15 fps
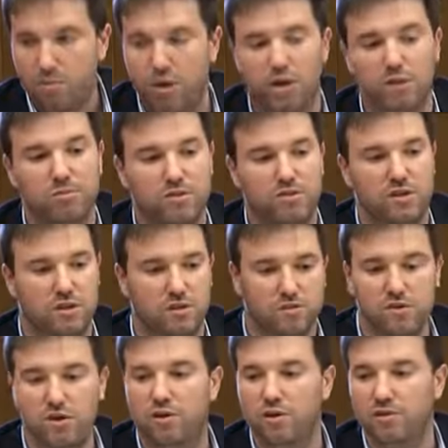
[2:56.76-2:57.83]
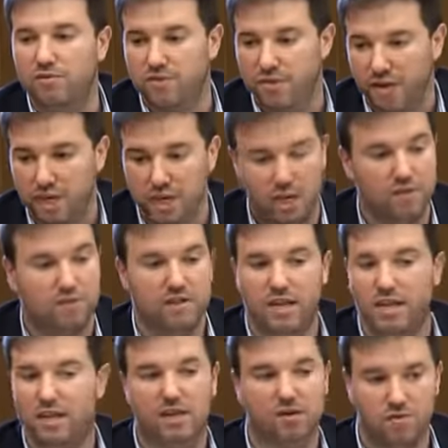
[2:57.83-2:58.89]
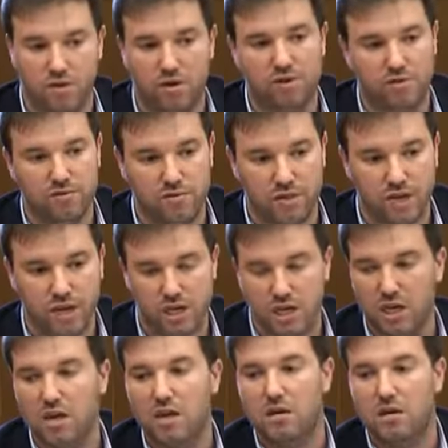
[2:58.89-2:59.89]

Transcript: Podem-me dizer, não são universais, é verdade, não são universais,